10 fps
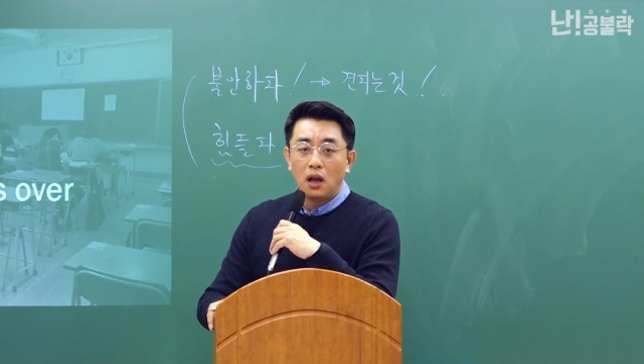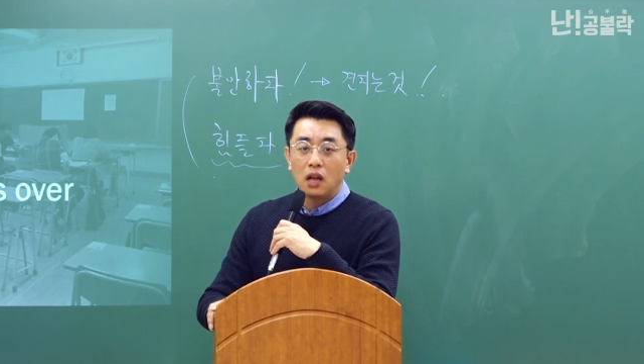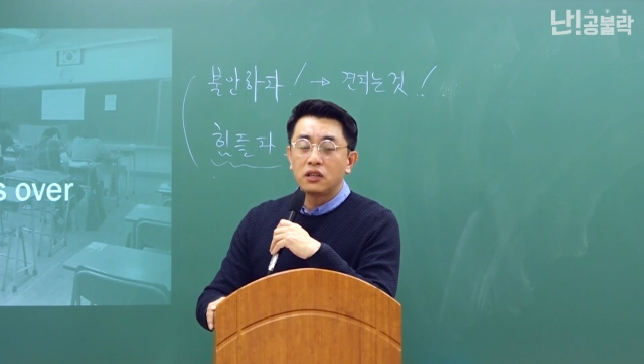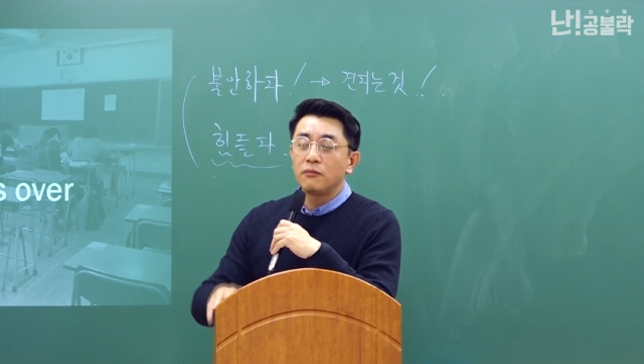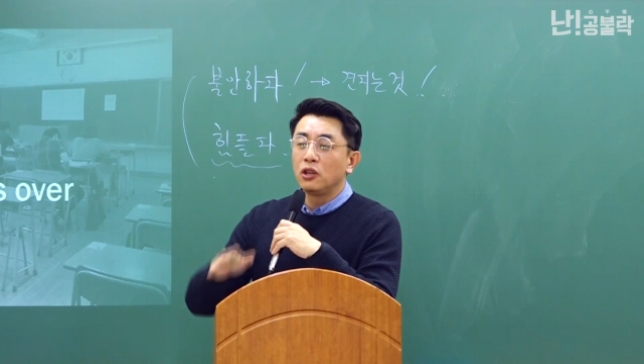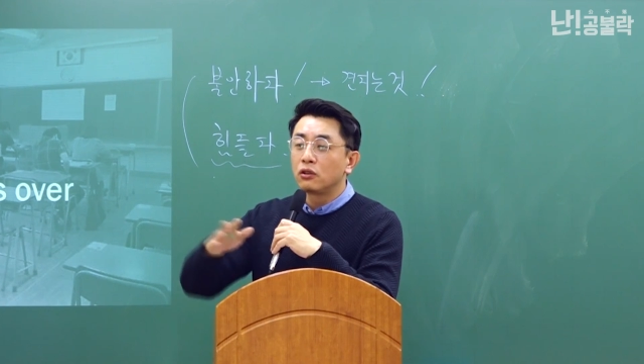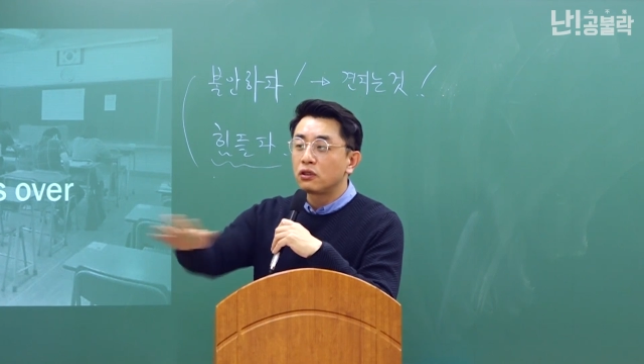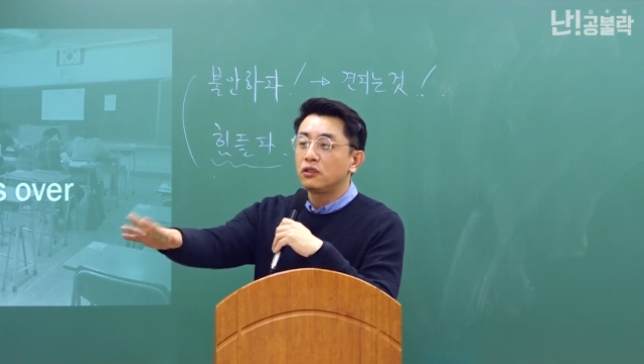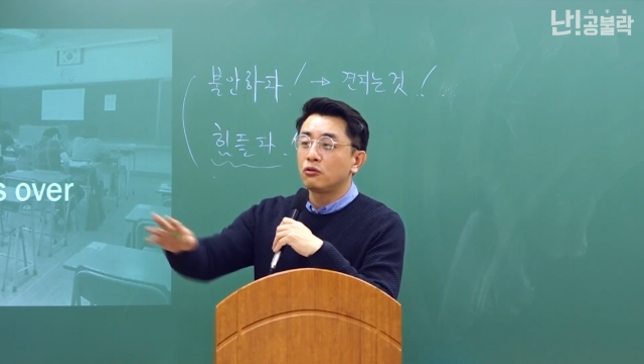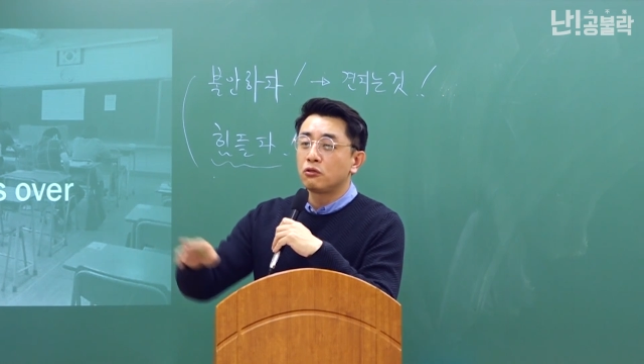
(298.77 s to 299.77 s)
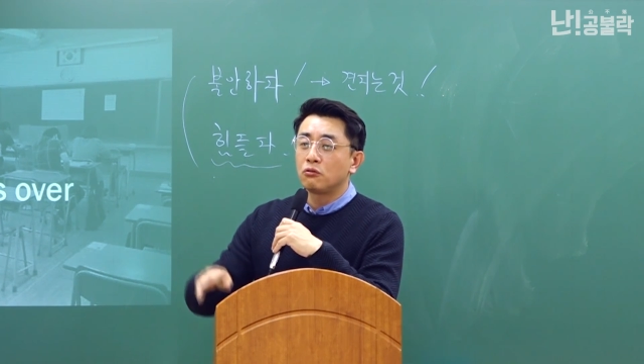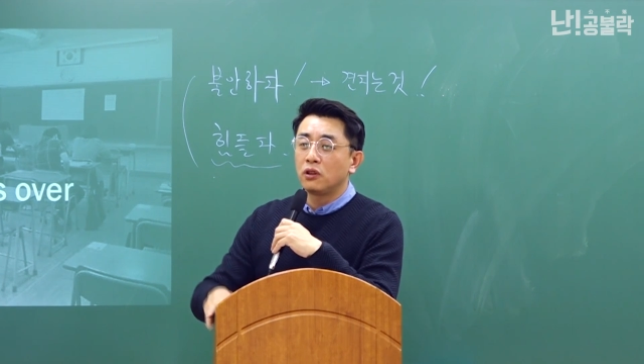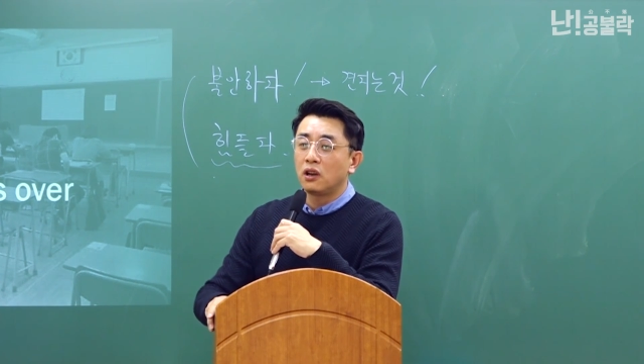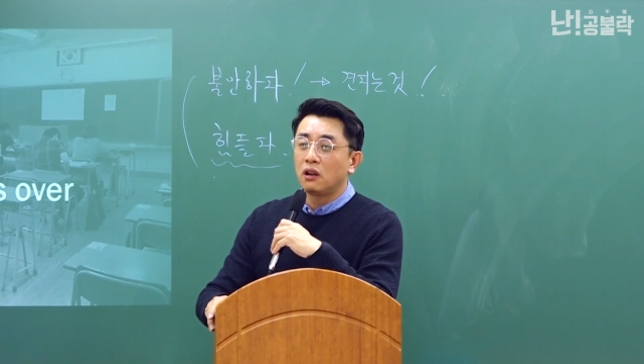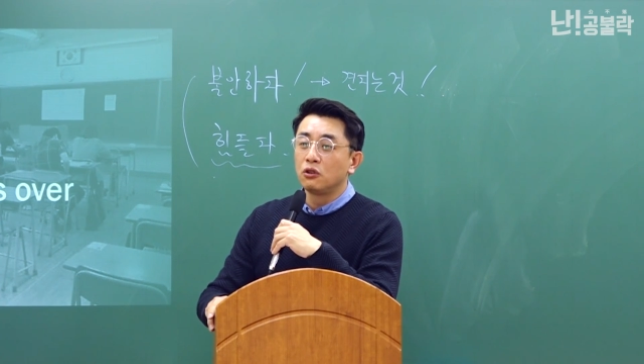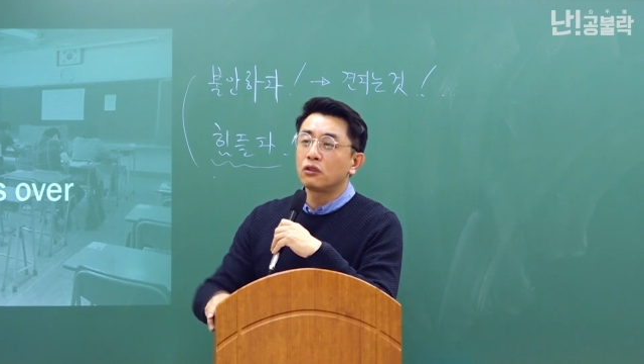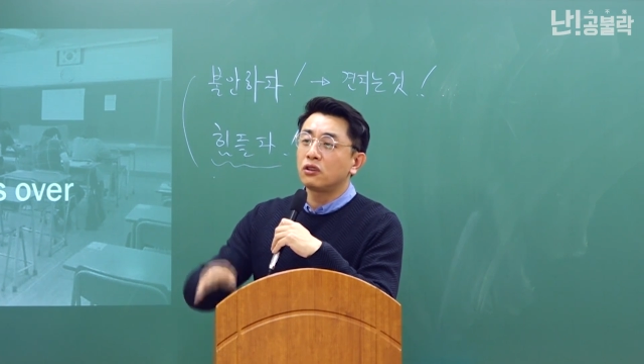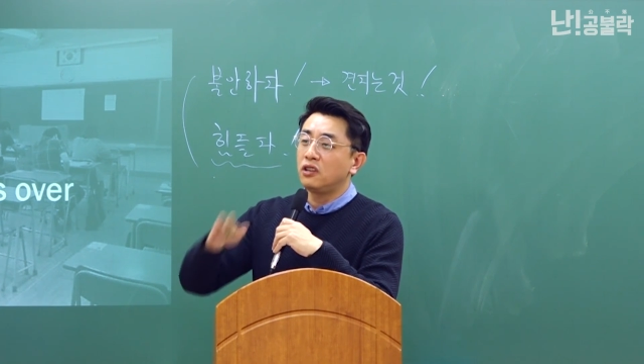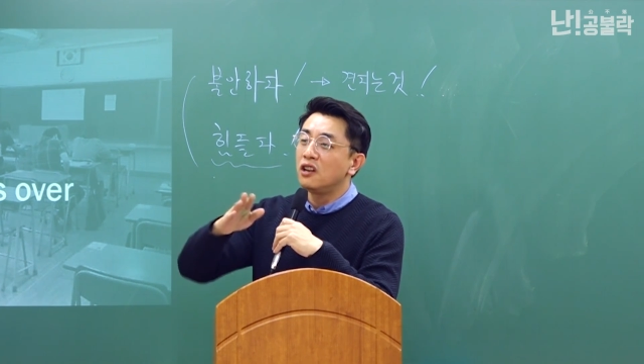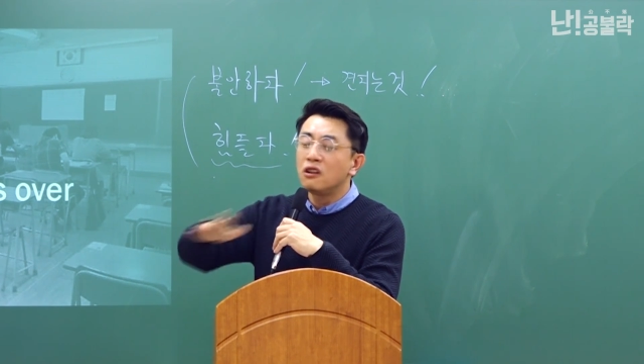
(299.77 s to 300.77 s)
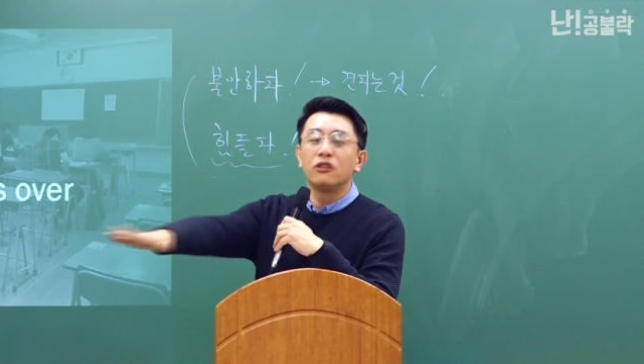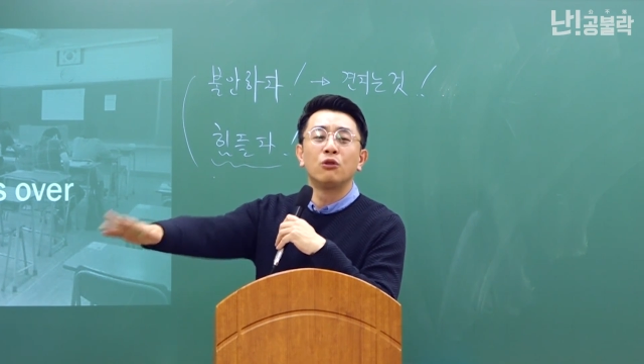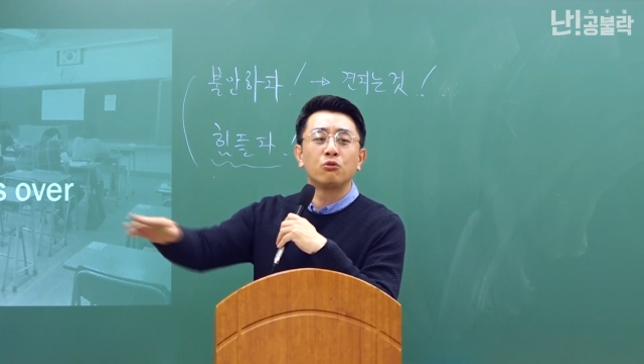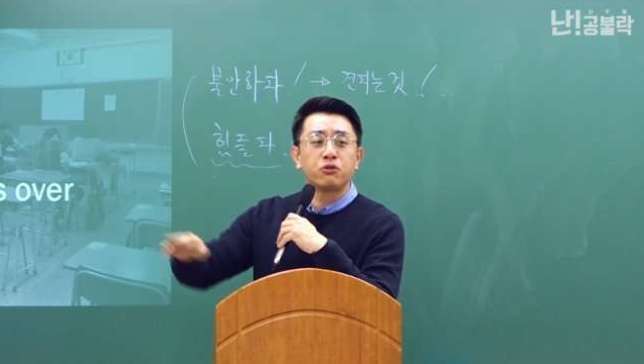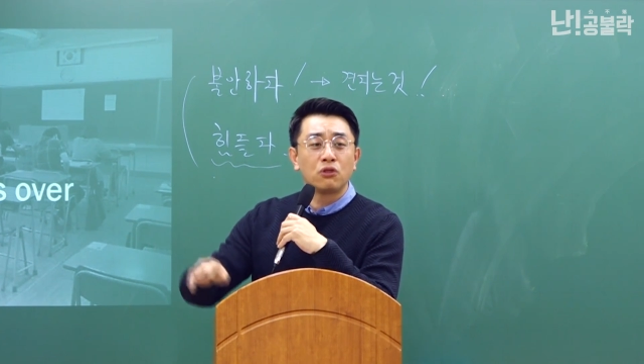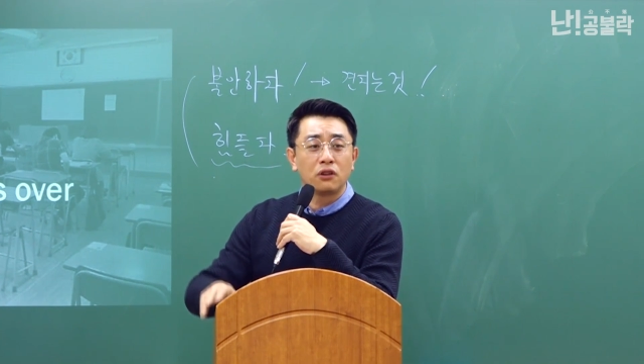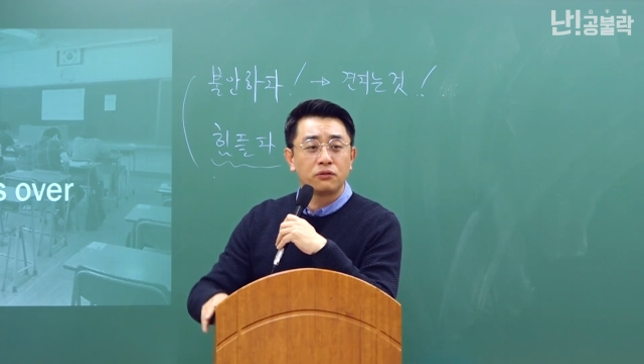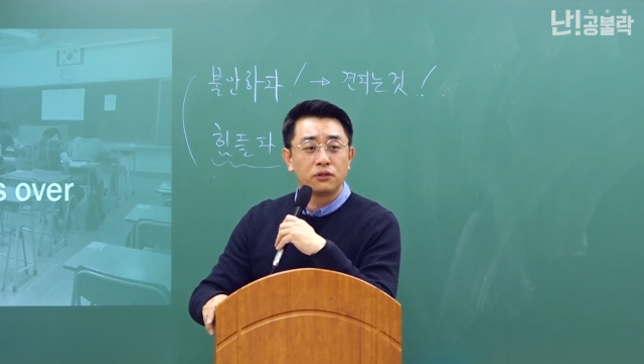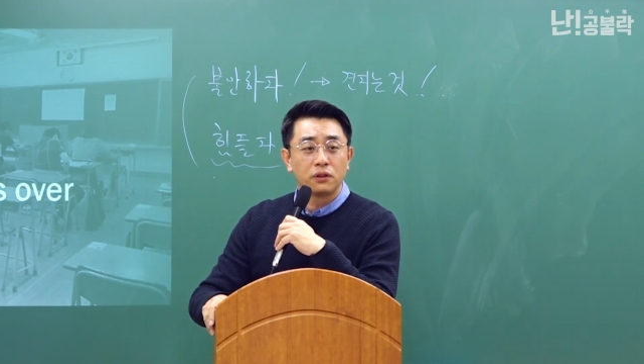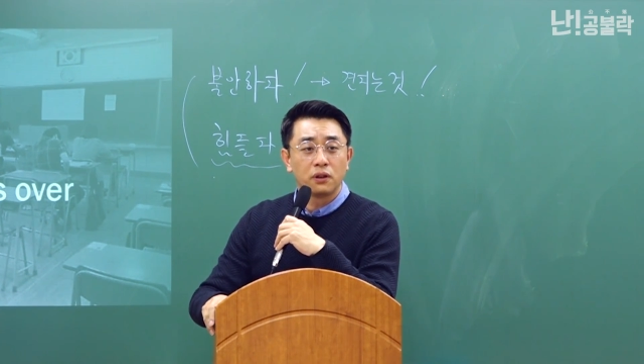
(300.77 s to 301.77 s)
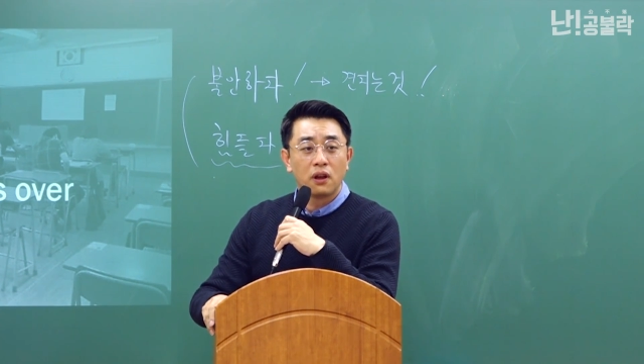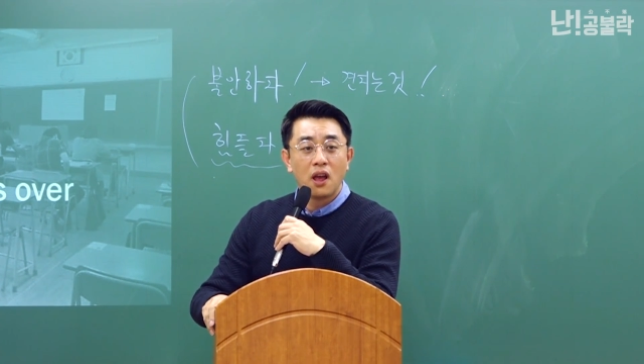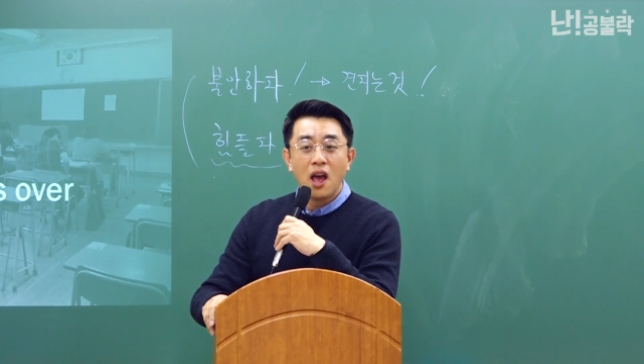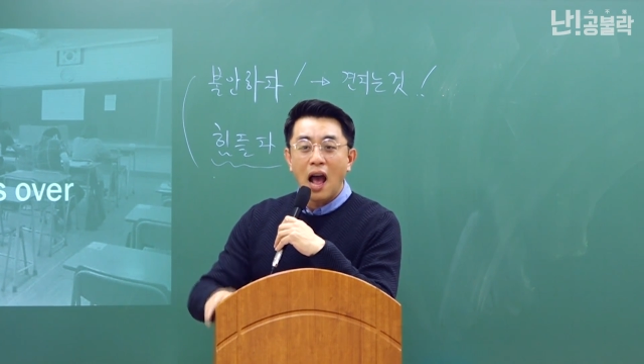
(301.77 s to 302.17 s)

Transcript: 아침에 6시에 출근해라. 6시 1년 내도 출근할 수 있어요.